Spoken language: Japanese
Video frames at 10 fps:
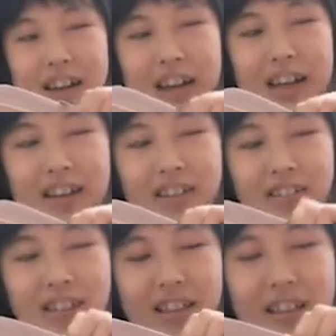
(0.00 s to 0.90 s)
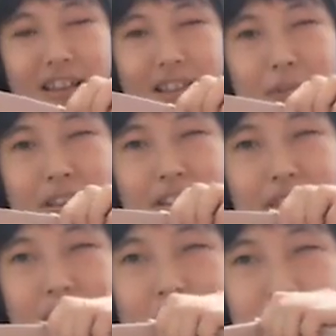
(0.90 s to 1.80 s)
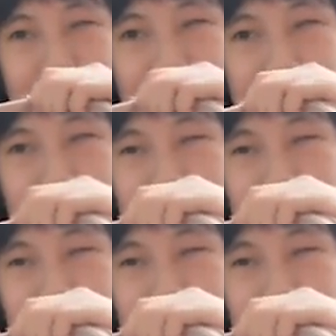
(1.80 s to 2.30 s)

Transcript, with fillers: 入るようになってますで